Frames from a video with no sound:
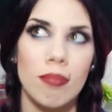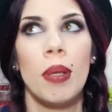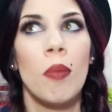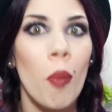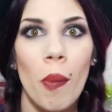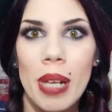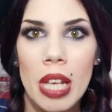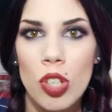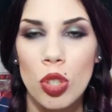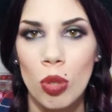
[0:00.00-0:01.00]
primo
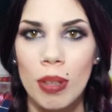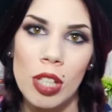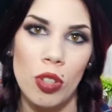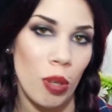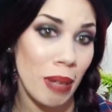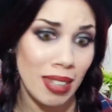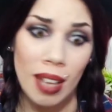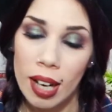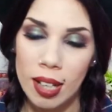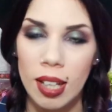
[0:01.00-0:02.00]
pomeriggio, insomma adesso ormai è
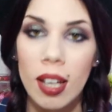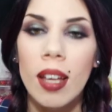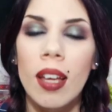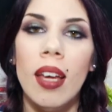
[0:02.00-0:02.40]
tardi